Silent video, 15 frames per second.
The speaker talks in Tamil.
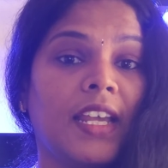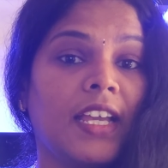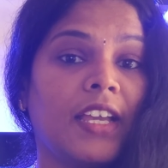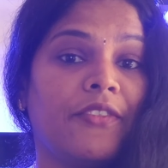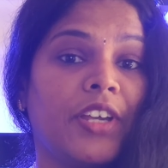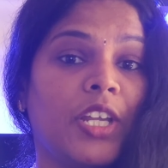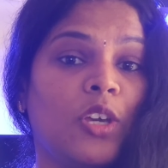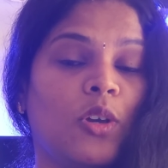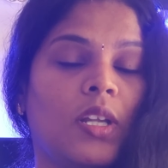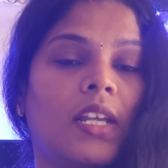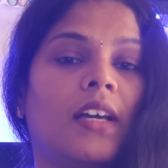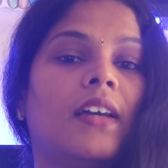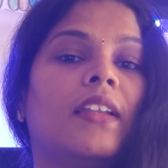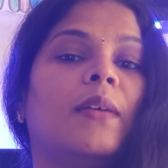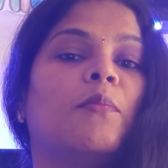இன்னைக்கு
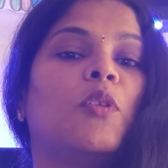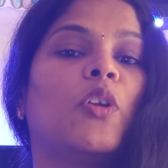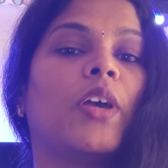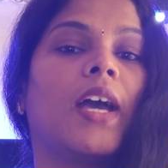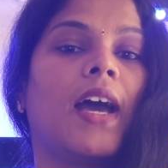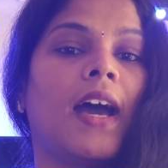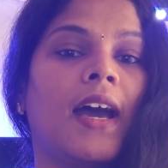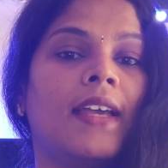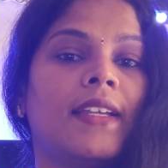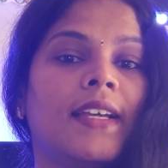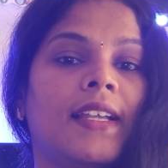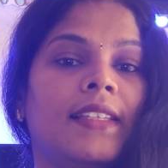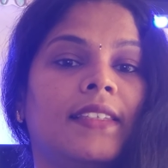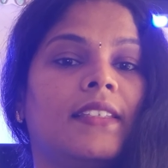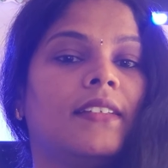வீடியோவில் நம்மளோட ஹேர்
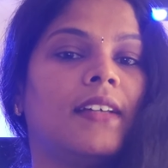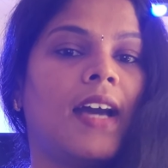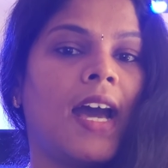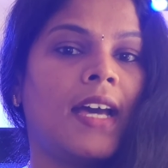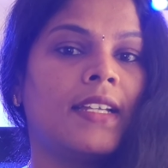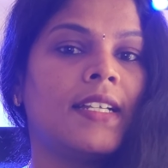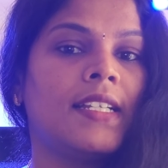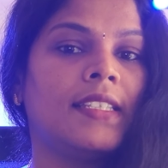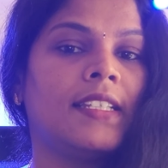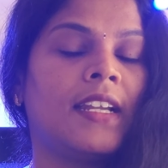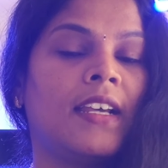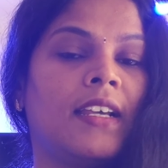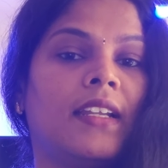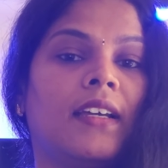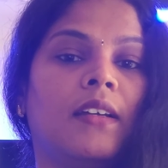ஹெல்த் ஹேர்
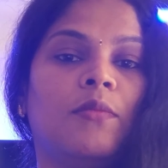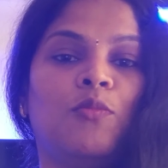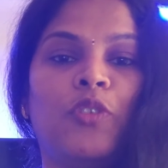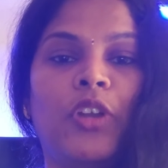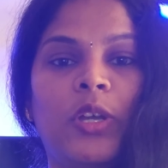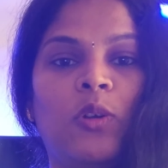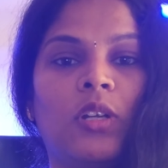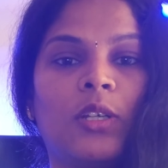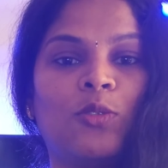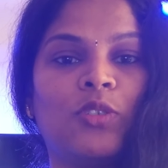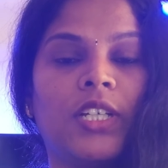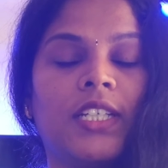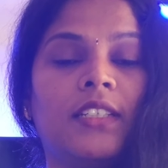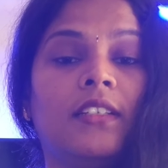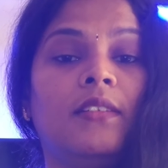ஹெல்த்னா என்ன முடி
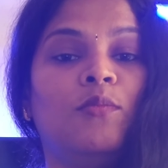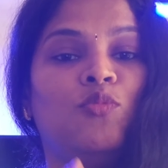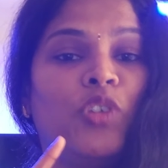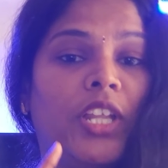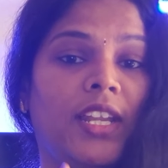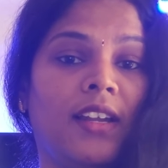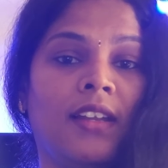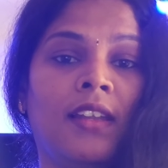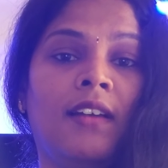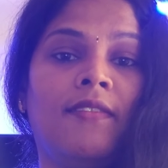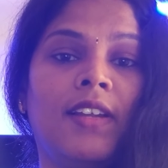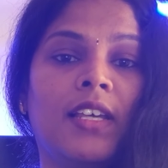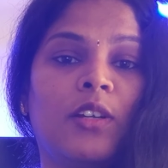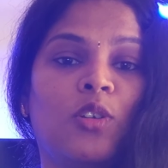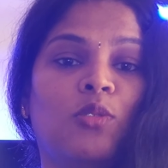கொட்டக்கூடாது முடி நல்லா
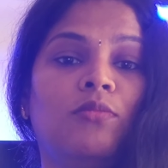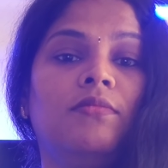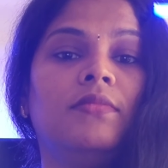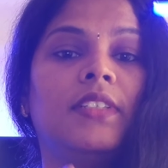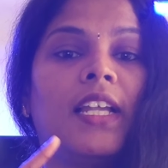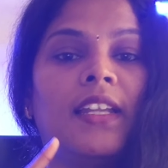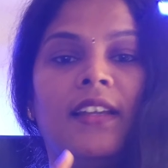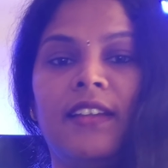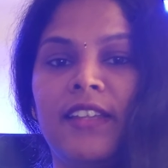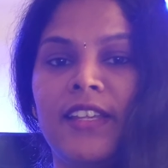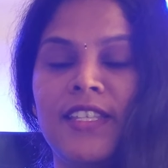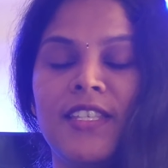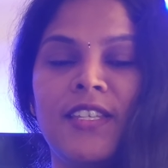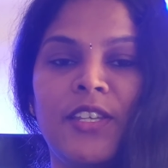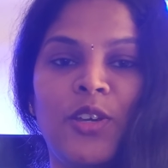வளரணும் நல்ல
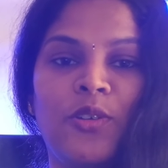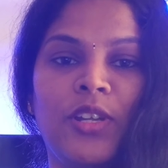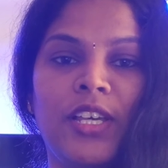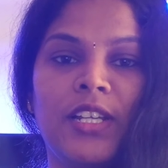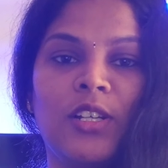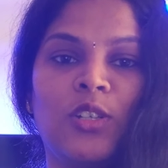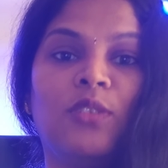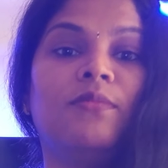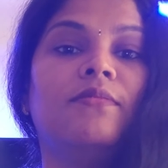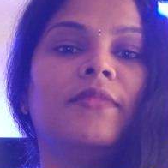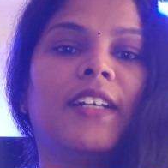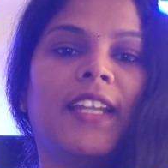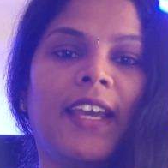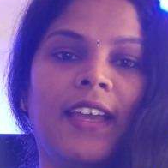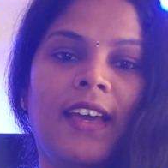டென்சிட்டியோடு இருக்கணும்
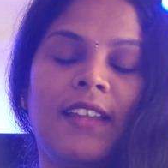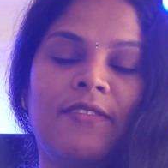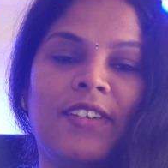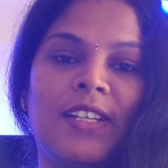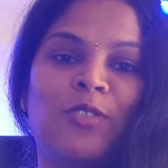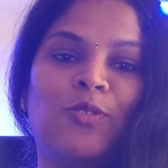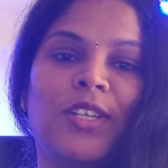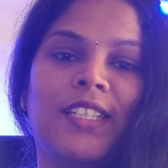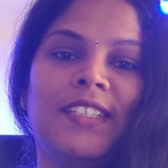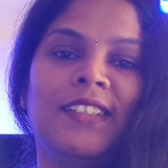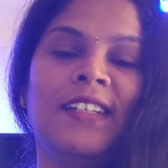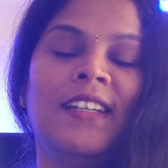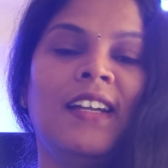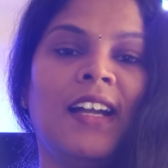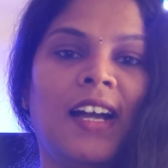கிரே ஹேர் வரக்கூடாது
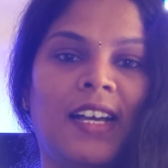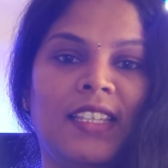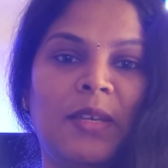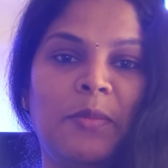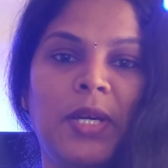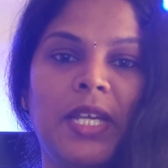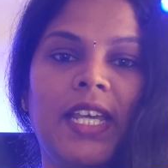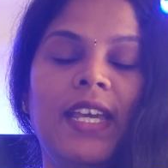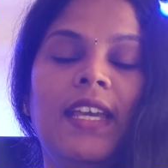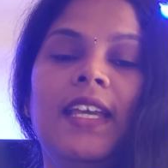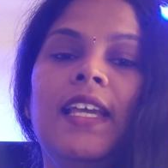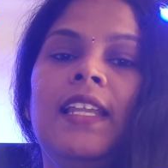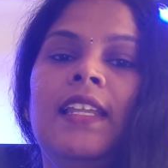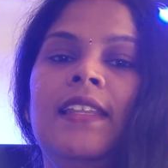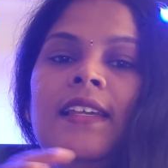அந்த மாதிரி
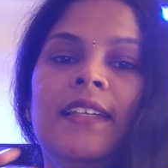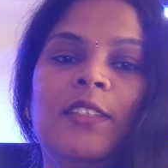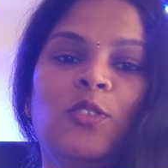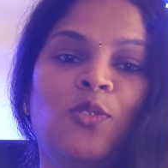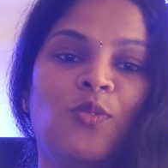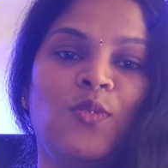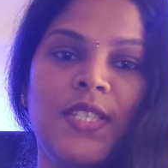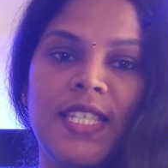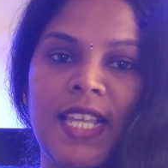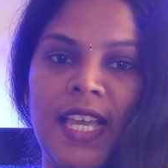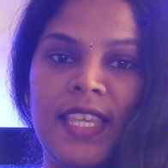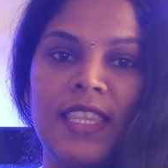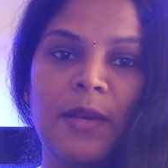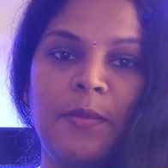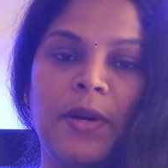எல்லாத்துக்கும்
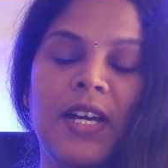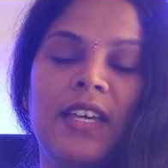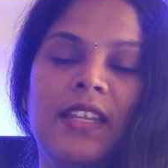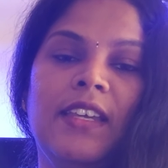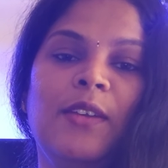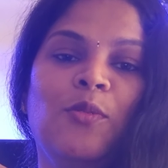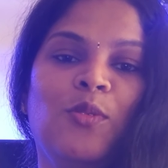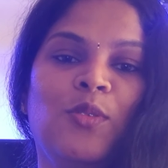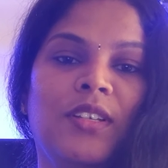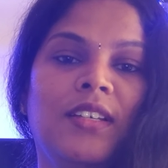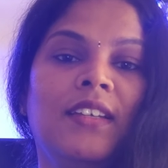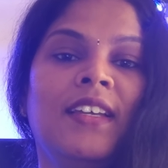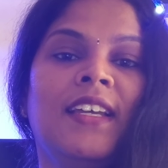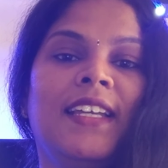சேர்ந்த மாதிரி ஒரு